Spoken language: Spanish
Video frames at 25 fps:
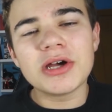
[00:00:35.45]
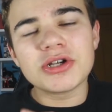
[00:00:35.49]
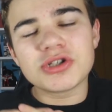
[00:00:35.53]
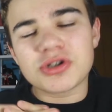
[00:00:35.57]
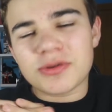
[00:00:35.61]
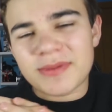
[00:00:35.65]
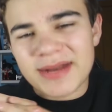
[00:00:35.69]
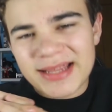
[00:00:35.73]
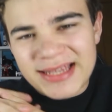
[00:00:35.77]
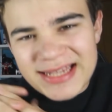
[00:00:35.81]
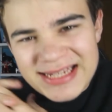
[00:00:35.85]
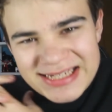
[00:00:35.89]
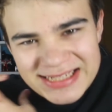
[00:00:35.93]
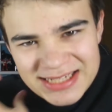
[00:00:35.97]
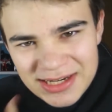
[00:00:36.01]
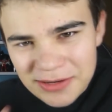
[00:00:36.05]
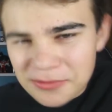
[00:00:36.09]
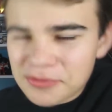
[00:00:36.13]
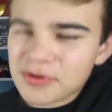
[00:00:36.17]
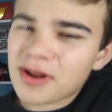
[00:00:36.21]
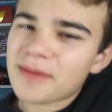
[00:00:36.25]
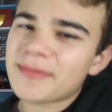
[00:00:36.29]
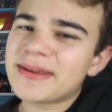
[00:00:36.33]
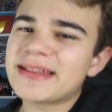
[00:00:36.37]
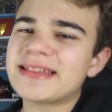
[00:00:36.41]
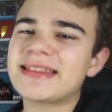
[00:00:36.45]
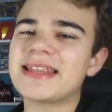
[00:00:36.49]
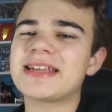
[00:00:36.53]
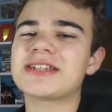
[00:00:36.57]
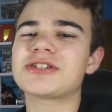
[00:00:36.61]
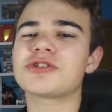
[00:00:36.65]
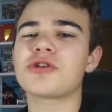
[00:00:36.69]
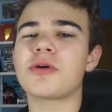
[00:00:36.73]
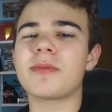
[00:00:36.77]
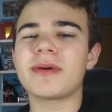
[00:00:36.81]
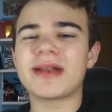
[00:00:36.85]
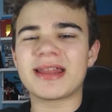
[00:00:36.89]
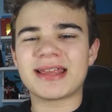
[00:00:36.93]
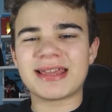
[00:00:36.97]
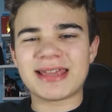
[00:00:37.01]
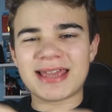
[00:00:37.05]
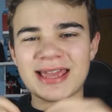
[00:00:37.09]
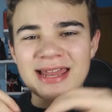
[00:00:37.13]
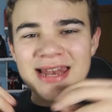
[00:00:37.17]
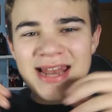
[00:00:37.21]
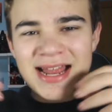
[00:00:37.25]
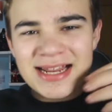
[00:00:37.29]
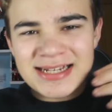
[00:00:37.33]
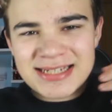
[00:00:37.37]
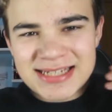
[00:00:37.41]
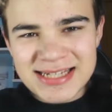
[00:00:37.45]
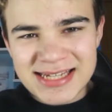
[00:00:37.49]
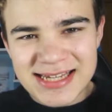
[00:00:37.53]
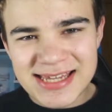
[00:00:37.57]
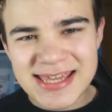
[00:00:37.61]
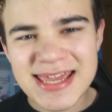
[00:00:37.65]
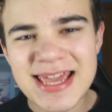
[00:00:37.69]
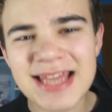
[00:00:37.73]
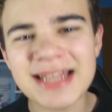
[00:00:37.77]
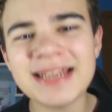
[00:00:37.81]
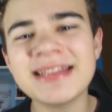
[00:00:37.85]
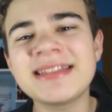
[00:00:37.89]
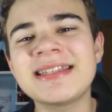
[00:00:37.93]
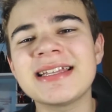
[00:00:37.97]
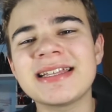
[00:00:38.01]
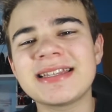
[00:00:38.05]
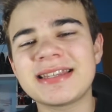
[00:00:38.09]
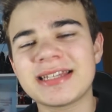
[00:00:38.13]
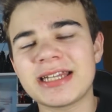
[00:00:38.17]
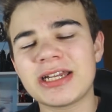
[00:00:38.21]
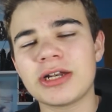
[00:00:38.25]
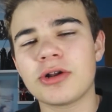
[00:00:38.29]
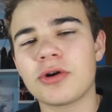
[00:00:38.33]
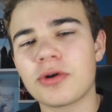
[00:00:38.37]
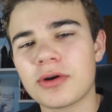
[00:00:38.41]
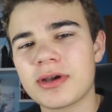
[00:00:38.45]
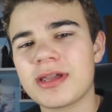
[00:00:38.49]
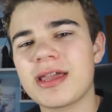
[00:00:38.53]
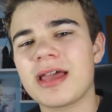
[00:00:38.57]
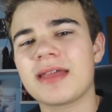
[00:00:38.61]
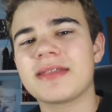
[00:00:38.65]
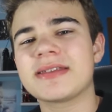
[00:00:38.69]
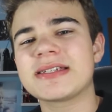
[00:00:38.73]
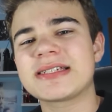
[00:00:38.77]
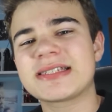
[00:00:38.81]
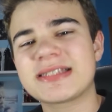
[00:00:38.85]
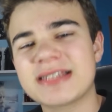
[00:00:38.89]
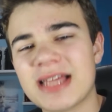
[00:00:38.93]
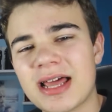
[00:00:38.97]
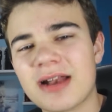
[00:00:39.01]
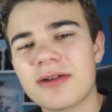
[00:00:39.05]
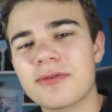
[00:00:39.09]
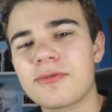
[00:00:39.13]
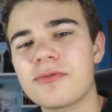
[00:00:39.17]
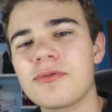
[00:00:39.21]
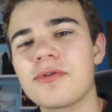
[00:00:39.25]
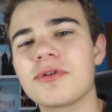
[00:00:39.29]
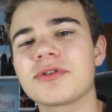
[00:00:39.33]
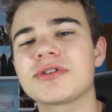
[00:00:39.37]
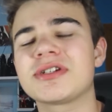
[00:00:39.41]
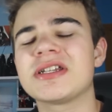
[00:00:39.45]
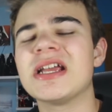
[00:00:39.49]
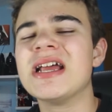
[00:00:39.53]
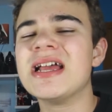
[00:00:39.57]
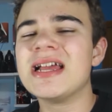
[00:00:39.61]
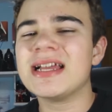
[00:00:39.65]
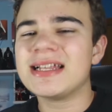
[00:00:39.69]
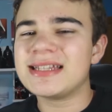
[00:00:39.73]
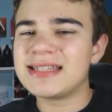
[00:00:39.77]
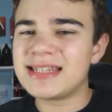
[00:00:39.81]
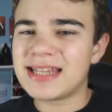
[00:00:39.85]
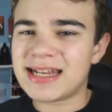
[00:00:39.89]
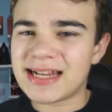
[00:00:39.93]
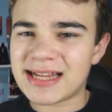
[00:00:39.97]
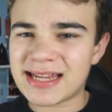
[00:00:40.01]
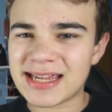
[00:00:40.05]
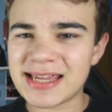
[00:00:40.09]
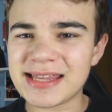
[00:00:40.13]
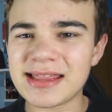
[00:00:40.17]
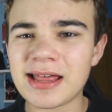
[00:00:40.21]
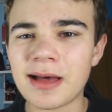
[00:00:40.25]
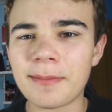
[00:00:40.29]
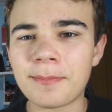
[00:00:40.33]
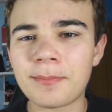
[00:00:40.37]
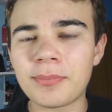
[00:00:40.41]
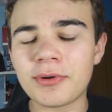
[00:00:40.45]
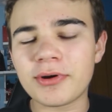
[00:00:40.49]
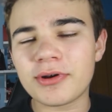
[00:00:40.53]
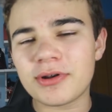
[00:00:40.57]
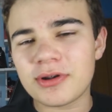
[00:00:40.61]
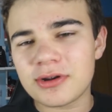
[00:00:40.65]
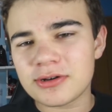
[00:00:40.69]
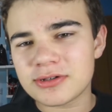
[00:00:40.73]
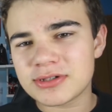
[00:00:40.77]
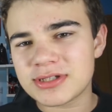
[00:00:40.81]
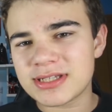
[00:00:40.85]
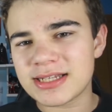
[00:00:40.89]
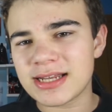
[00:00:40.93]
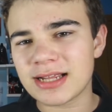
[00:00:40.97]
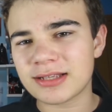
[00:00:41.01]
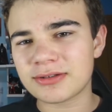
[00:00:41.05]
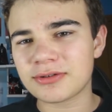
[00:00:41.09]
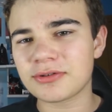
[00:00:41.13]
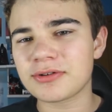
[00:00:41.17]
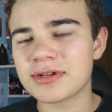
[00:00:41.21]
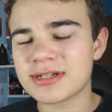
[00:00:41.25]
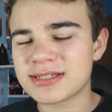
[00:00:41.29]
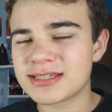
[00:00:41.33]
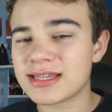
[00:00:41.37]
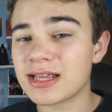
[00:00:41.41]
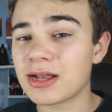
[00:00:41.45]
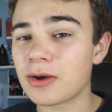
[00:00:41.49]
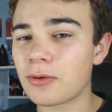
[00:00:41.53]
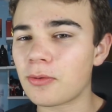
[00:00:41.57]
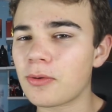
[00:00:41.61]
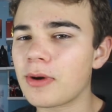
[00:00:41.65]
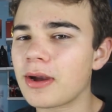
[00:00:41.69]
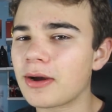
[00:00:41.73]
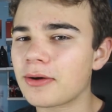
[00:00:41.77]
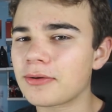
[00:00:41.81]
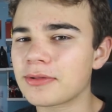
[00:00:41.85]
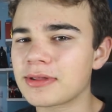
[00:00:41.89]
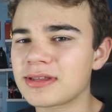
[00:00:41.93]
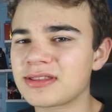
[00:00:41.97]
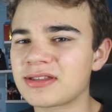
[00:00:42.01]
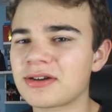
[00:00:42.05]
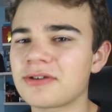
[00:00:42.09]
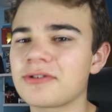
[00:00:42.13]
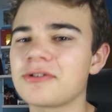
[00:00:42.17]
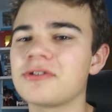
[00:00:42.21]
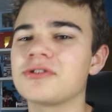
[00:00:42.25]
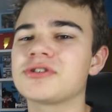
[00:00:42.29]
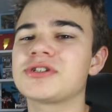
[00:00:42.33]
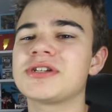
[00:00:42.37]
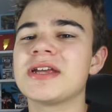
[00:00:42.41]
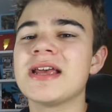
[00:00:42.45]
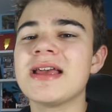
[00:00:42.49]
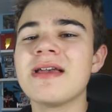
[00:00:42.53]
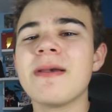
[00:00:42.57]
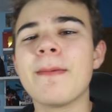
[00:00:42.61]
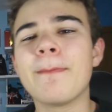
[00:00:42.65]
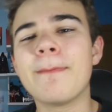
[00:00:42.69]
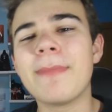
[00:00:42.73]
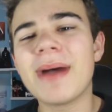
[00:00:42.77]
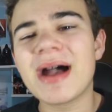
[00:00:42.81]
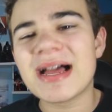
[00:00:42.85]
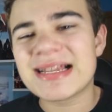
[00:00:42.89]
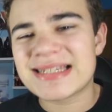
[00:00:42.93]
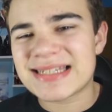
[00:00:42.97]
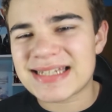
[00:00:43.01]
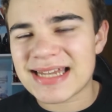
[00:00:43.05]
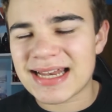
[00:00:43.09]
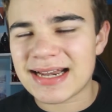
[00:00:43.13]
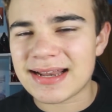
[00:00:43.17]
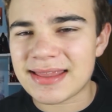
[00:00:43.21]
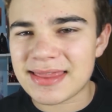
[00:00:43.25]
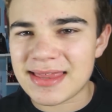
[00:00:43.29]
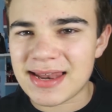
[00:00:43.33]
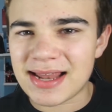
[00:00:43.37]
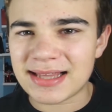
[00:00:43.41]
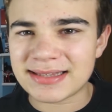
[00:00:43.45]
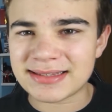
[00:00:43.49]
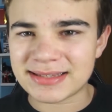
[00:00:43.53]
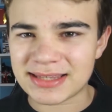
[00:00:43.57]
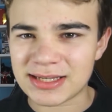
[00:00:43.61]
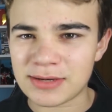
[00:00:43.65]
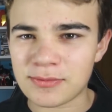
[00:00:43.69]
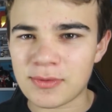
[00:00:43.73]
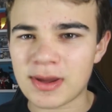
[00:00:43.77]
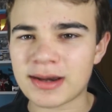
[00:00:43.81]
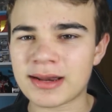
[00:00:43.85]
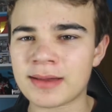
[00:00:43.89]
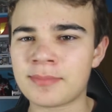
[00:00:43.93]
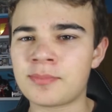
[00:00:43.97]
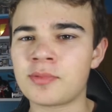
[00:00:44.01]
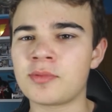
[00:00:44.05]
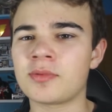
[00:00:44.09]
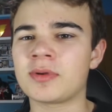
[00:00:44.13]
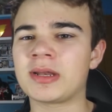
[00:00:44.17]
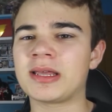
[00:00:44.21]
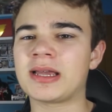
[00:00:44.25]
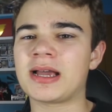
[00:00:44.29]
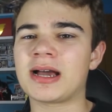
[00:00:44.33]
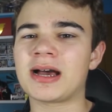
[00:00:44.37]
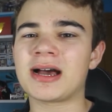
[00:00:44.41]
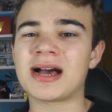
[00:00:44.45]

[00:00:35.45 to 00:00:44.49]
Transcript: sobre que seguramente, sobre que la siguiente trilogía de Star Wars dirigida por los directores de Juego de Tronos va a ser de la Antigua República.